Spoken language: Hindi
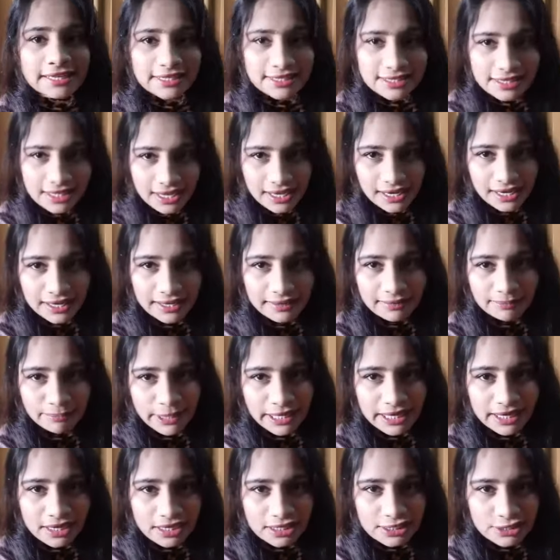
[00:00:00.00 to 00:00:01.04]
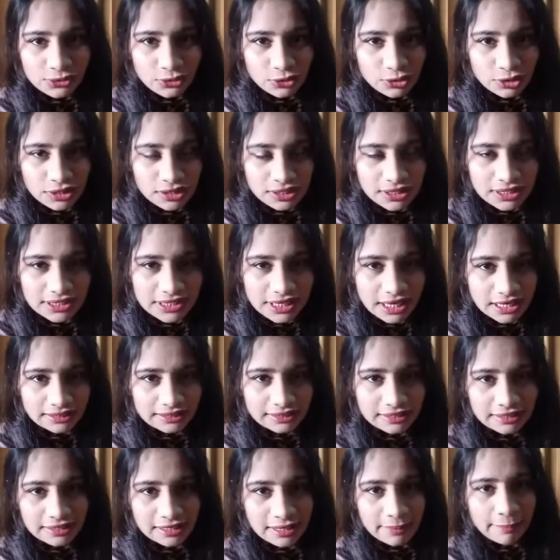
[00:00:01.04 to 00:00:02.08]
इतने सारे व्हीकल्स और इतना
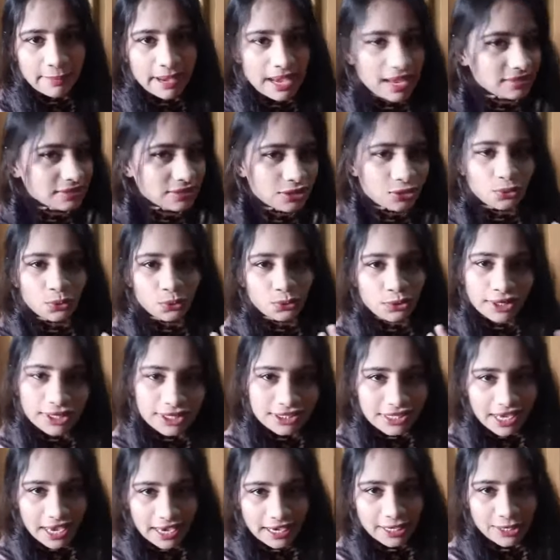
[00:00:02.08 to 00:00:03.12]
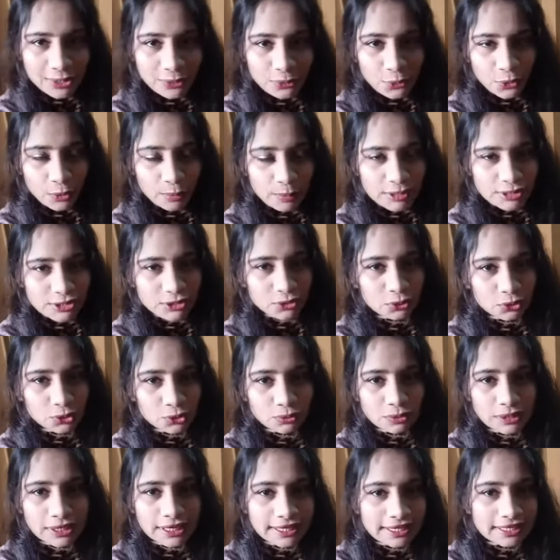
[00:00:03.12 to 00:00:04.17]
जाते हैं ना वैसे कोई नहीं जाएगा रोड पे से
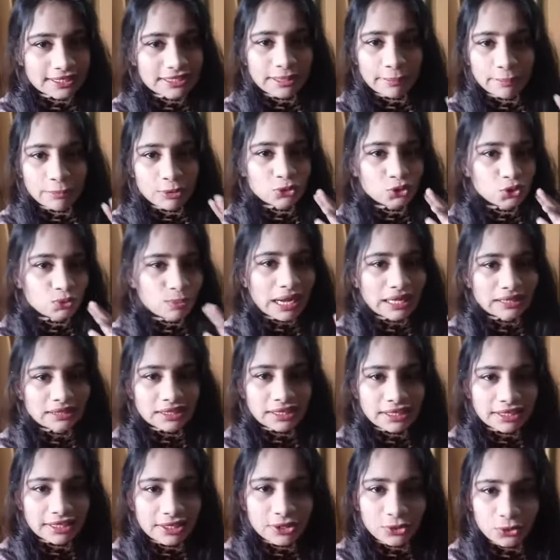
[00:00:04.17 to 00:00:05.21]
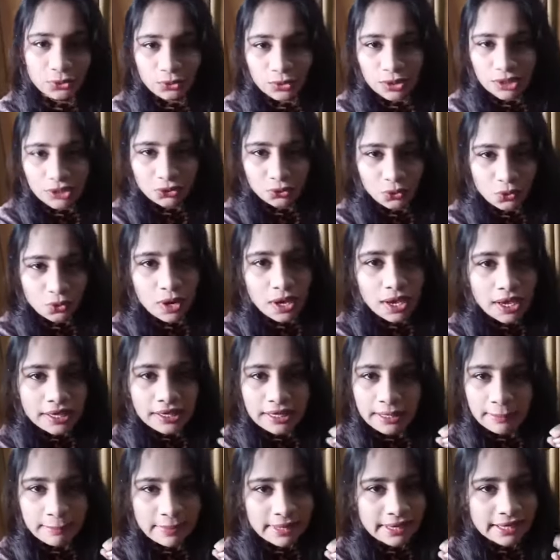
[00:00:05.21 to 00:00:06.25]
होते हुए लेकिन जब भी कुछ बात करने लगो ना तो
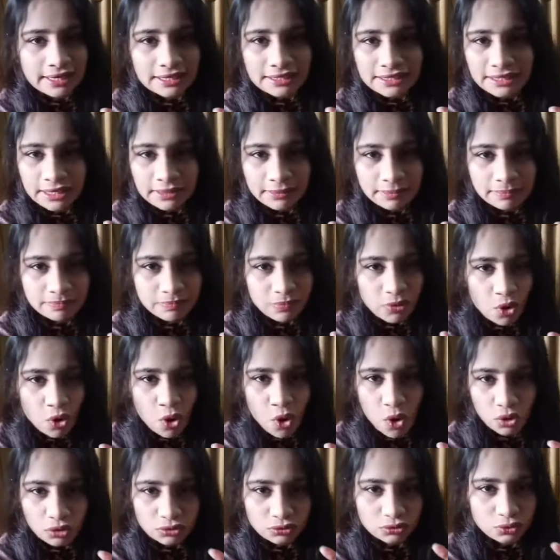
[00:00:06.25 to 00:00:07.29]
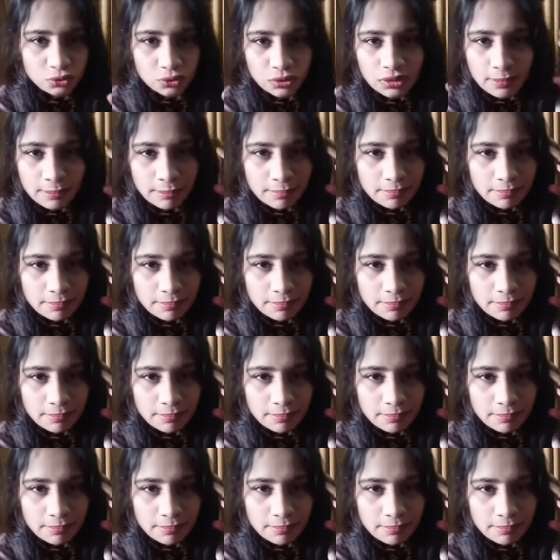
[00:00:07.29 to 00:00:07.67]
ये व्हीकल्स की हॉर्न तो